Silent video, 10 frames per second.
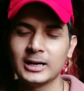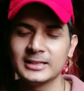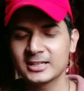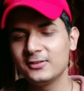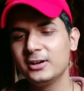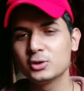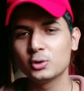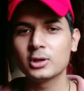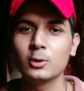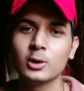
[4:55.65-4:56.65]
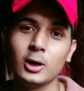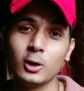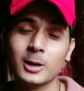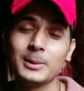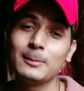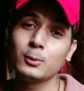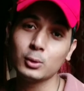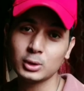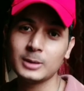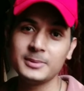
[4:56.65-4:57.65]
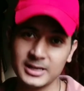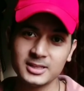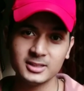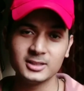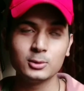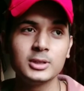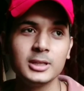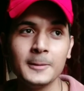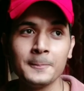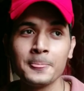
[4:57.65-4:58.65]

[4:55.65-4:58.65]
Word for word: आज का वीडियो छोटा होगा और मैं आप लोगों को थोड़ा अपडेट दे देता हूँ कि